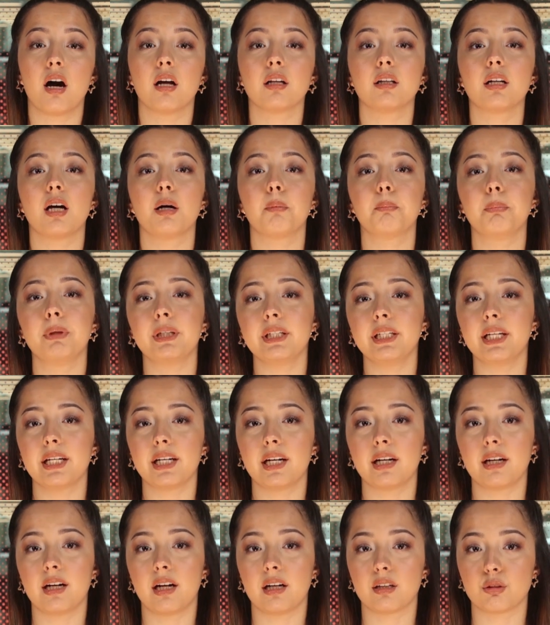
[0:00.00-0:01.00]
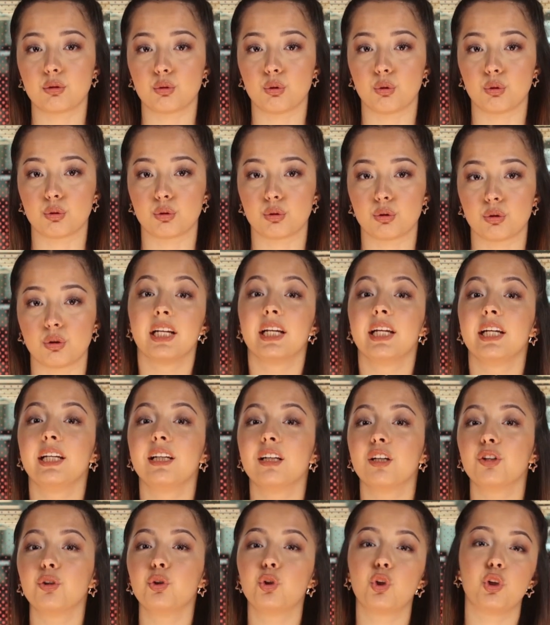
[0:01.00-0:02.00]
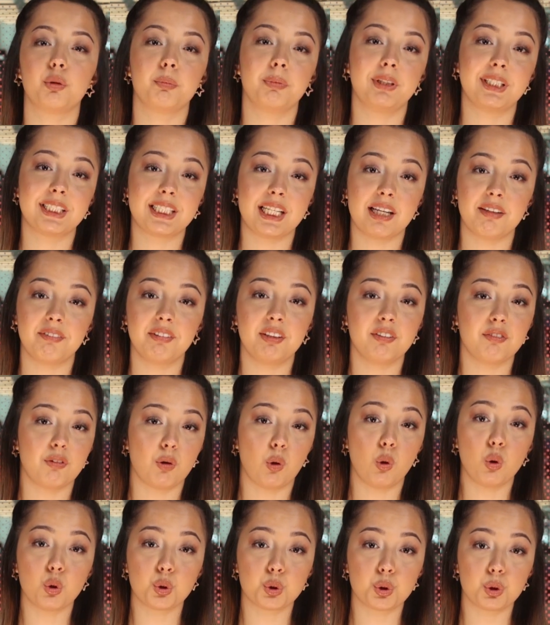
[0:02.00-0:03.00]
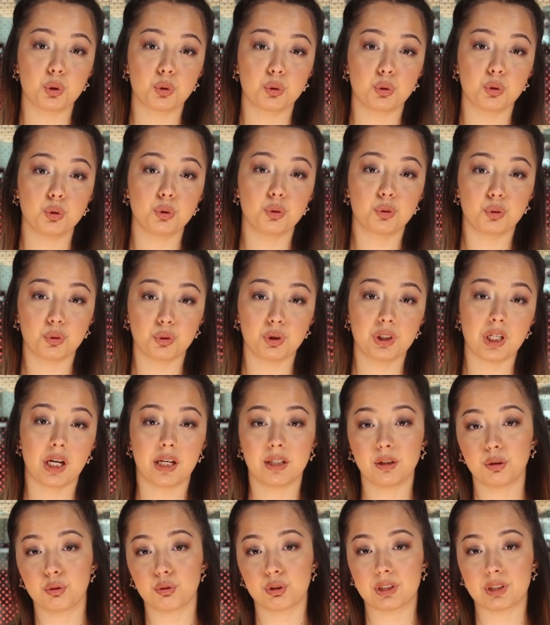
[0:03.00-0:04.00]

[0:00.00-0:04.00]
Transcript: Allah bin kere razı olsun. İnanıyorum ki sevgi ve hoşgörü dünyayı